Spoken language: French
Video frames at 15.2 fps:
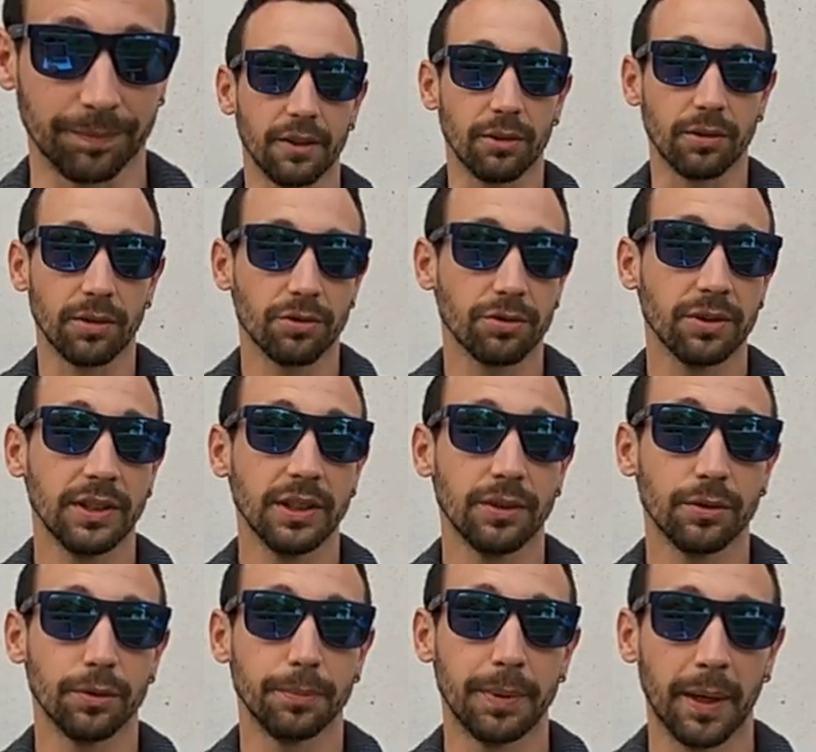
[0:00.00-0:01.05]
Alors quand je dis
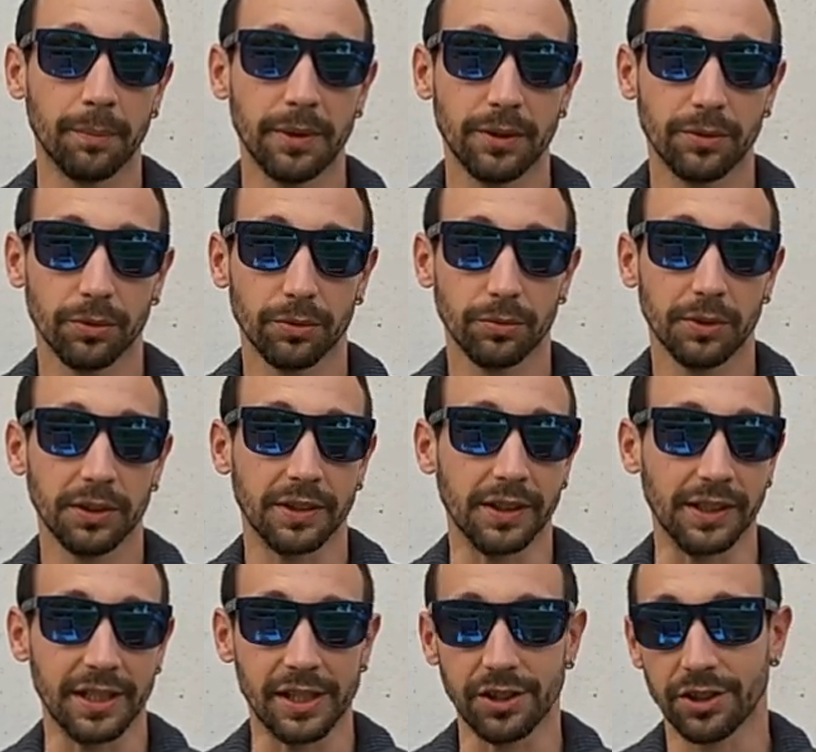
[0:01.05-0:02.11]
que le permis de
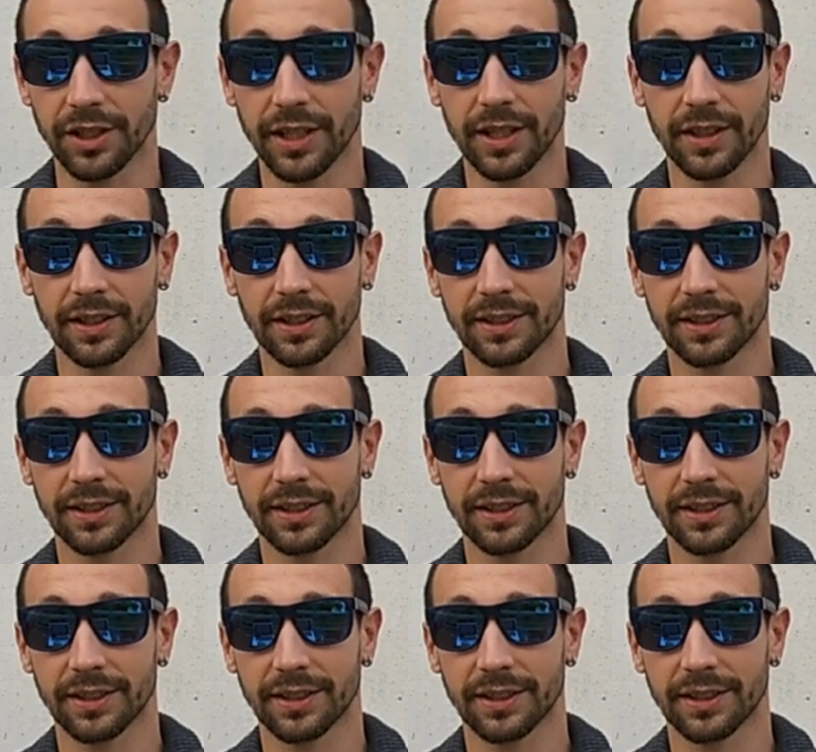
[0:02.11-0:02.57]
conduire est cher,